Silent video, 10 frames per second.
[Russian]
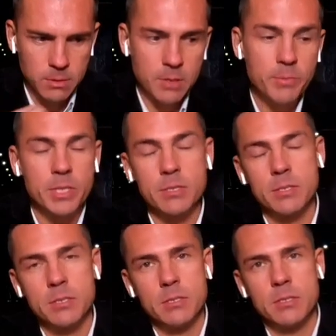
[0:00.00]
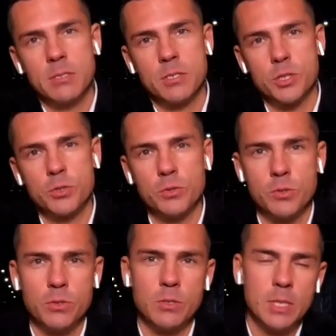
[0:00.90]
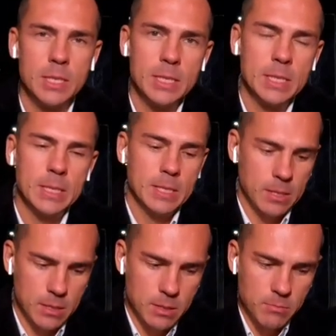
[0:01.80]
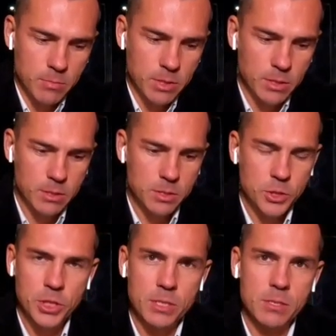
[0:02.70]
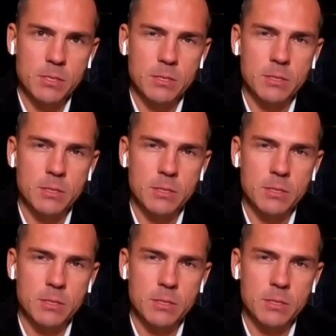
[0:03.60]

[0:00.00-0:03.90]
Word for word: отметить, э, что э, мы сейчас